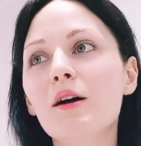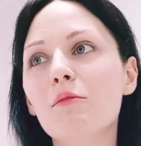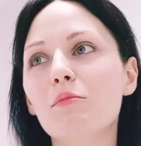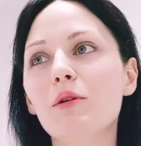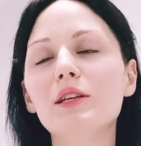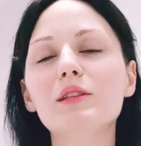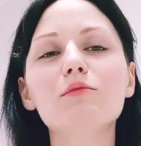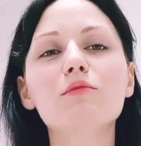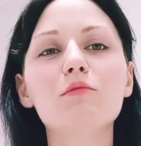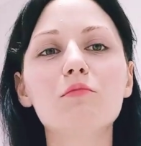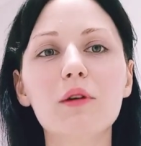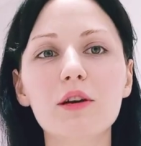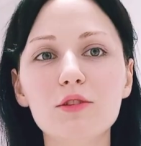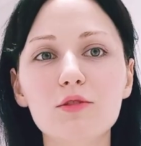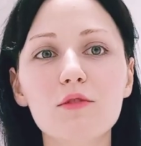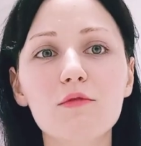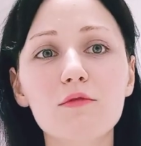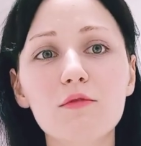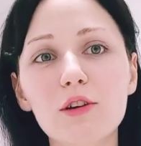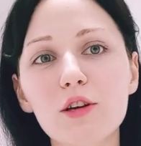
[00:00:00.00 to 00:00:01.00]
поэтому
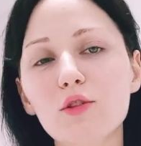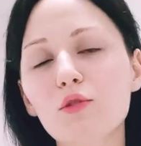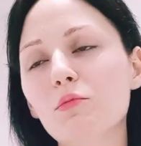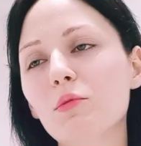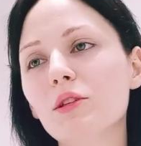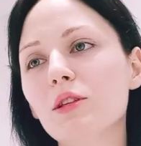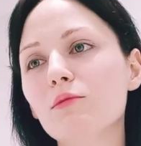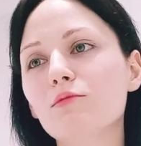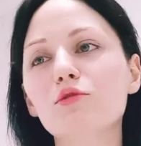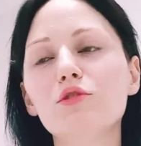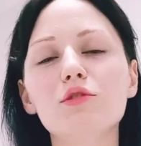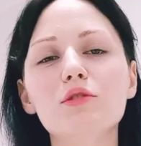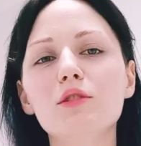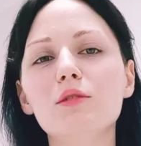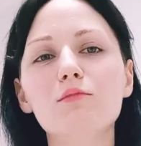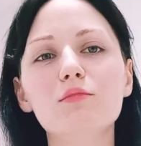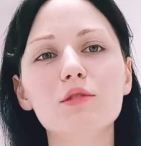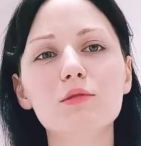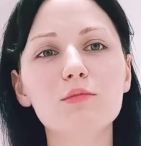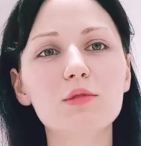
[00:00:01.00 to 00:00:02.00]
пойдем в это, потому что
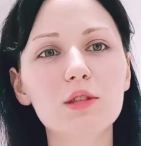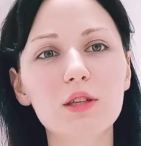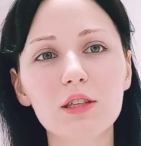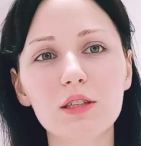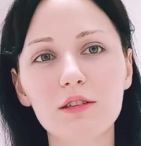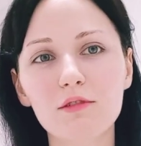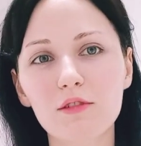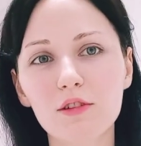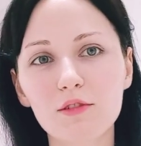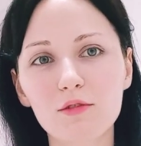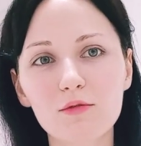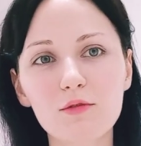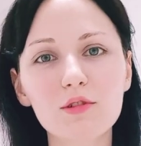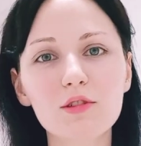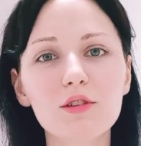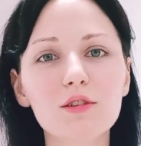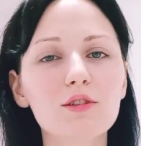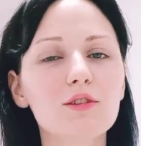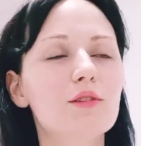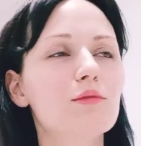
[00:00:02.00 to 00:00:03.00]
не будем стрессовать
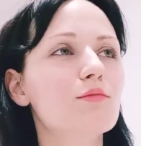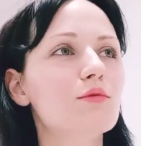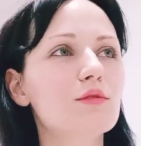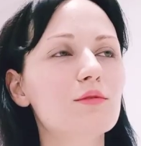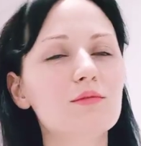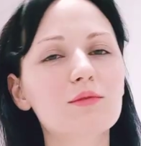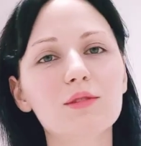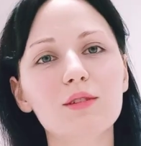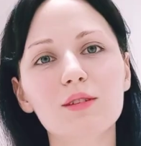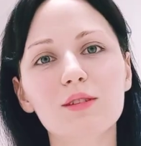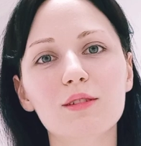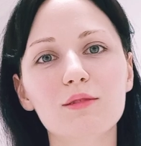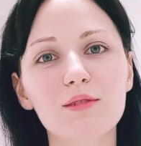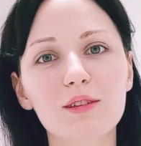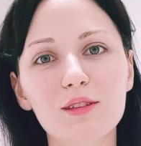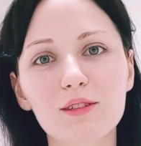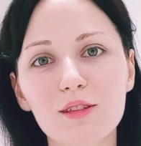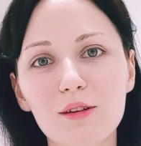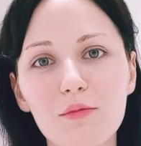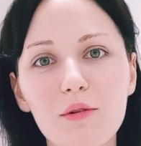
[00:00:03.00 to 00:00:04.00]
котика, не будем
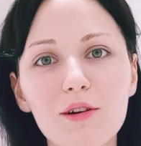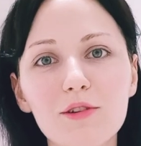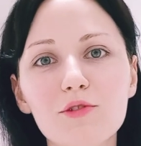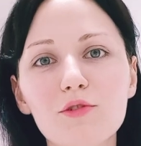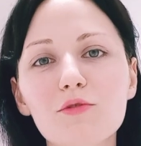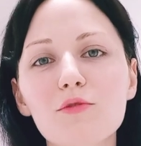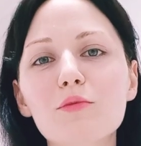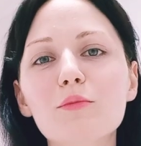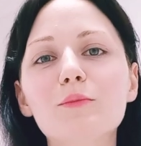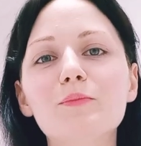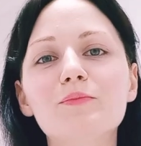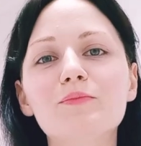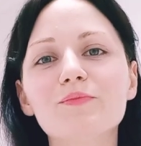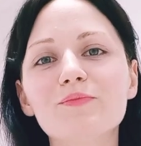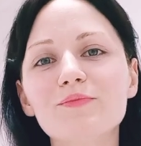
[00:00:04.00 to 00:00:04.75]
стрессовать собачку.